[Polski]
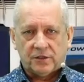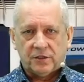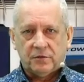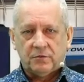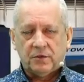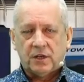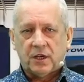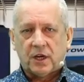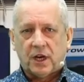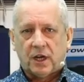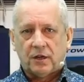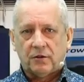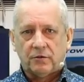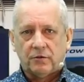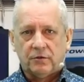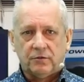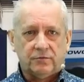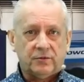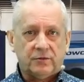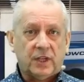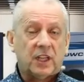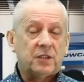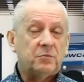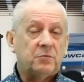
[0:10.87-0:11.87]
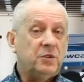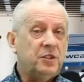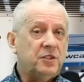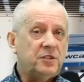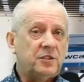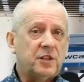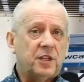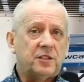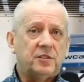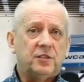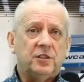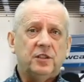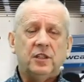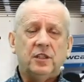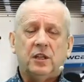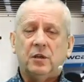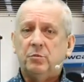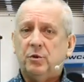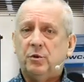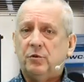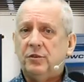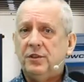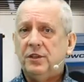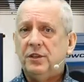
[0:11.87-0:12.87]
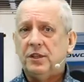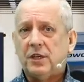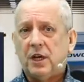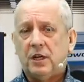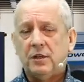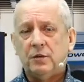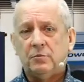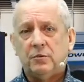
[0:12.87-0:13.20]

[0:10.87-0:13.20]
kraju. Administracyjne, bo wynikają